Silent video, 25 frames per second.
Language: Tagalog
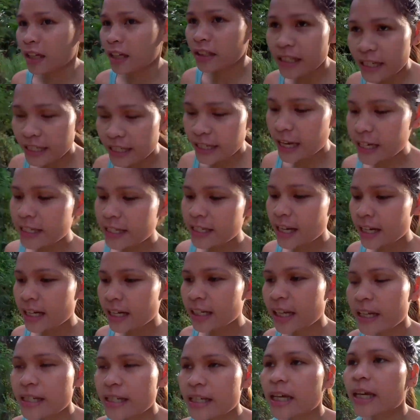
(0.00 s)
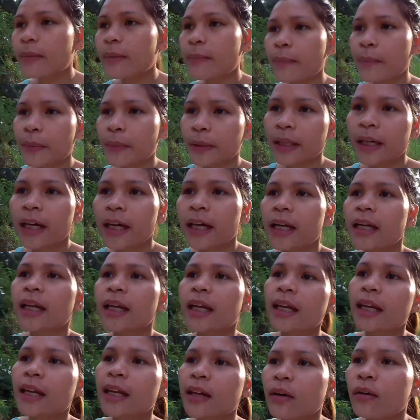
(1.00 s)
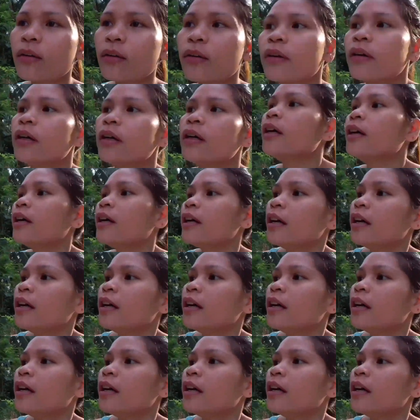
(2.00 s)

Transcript: Exercise na rin kasi matagal na rin akong